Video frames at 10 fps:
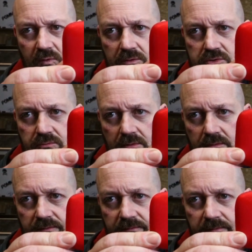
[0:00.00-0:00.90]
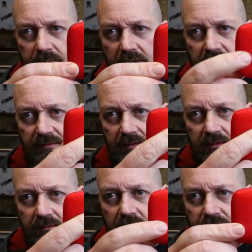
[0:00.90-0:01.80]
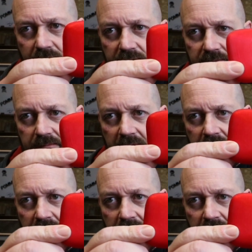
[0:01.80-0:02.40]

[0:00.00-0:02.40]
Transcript: Ganz schnörkellos. Den mache ich jetzt gleich innen drin noch weiß.